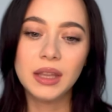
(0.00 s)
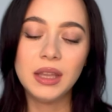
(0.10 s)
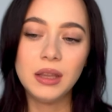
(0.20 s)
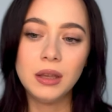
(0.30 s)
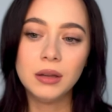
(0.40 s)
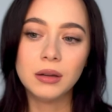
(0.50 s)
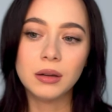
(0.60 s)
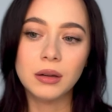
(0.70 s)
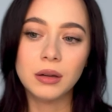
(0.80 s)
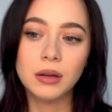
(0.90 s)
и
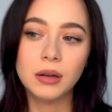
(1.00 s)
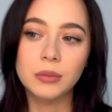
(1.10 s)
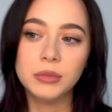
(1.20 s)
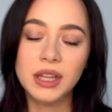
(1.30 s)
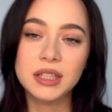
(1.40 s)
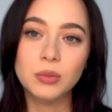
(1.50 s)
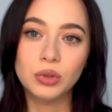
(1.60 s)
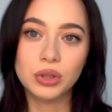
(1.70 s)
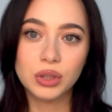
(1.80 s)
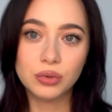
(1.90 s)
э, мне
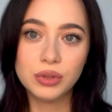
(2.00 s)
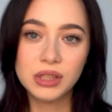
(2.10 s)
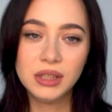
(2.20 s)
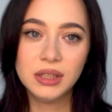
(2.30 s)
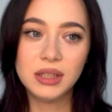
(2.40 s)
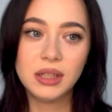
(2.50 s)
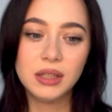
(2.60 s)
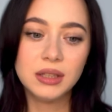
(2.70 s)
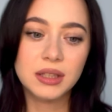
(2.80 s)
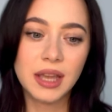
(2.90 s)
смотрят на УЗИ
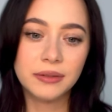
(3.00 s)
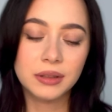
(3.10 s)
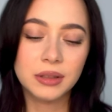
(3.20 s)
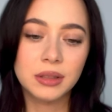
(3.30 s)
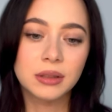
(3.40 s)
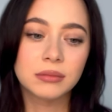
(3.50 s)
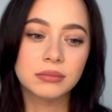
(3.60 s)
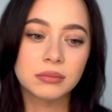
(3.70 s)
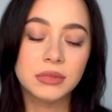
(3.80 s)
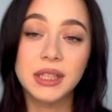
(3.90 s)
и ставят
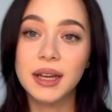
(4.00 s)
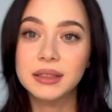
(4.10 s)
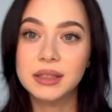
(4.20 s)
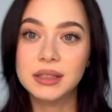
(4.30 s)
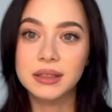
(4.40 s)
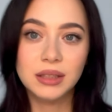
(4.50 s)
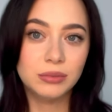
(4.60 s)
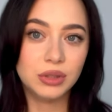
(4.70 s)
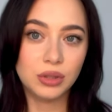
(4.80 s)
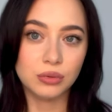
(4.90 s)
диагноз
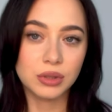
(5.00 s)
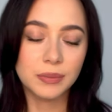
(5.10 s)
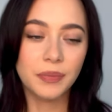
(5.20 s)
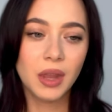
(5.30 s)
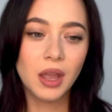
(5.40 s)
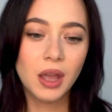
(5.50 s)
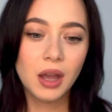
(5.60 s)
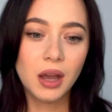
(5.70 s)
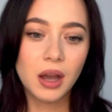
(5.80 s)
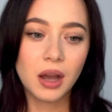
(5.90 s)
эндометриоз.
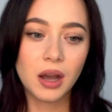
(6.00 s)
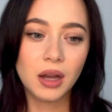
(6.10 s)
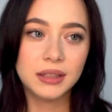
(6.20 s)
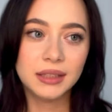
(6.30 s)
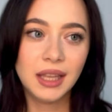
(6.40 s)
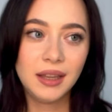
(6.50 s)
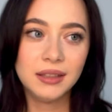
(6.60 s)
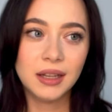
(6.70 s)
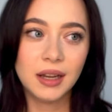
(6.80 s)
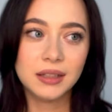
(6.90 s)
А, тогда
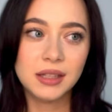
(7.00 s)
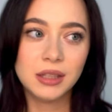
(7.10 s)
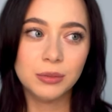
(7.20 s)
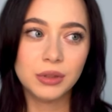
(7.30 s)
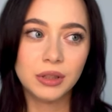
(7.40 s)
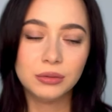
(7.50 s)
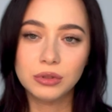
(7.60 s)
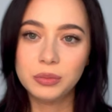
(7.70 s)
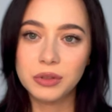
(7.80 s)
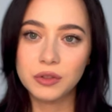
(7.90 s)
я с этим
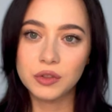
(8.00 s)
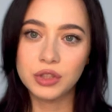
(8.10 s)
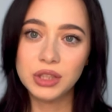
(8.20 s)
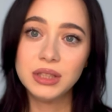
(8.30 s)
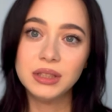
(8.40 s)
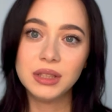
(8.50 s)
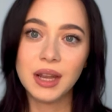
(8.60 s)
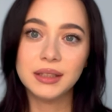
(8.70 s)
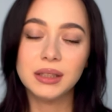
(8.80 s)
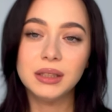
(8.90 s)
столкнулась первый раз в жизни,
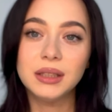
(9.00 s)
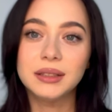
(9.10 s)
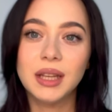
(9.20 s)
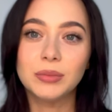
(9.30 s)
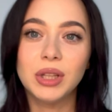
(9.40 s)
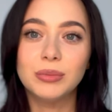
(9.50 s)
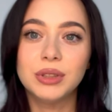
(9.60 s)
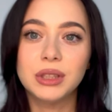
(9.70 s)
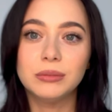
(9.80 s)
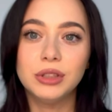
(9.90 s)
ранее никогда мне об
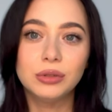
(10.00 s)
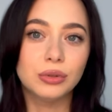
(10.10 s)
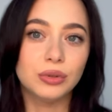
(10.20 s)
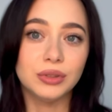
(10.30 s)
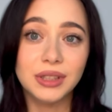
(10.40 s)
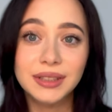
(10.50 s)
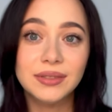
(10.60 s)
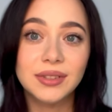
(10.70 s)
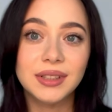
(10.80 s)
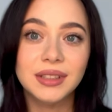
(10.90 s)
этом никто не
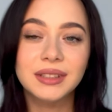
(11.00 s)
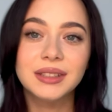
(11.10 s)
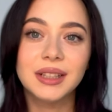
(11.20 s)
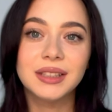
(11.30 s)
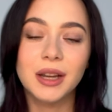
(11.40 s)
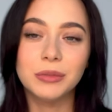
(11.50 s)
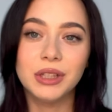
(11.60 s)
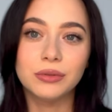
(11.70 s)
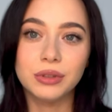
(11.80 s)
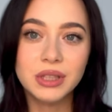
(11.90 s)
говорил, никогда
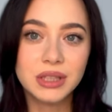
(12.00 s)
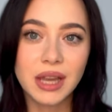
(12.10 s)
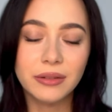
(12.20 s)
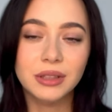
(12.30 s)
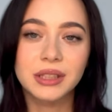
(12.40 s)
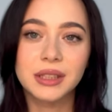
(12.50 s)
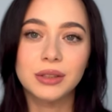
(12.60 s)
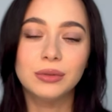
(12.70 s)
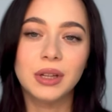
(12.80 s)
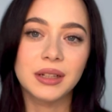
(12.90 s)
мне его не ставил, хотя
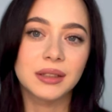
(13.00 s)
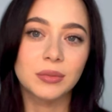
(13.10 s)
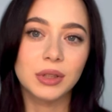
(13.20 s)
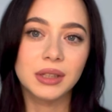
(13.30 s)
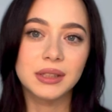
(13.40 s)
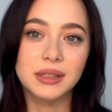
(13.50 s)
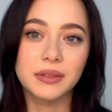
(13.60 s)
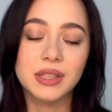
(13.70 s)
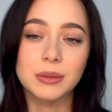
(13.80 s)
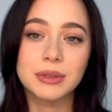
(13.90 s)
регулярно проходила
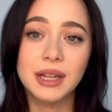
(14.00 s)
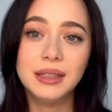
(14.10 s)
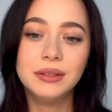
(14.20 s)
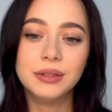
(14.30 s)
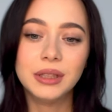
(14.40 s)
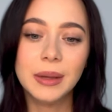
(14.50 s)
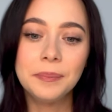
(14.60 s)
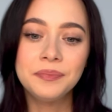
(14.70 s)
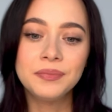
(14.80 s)
все обследования.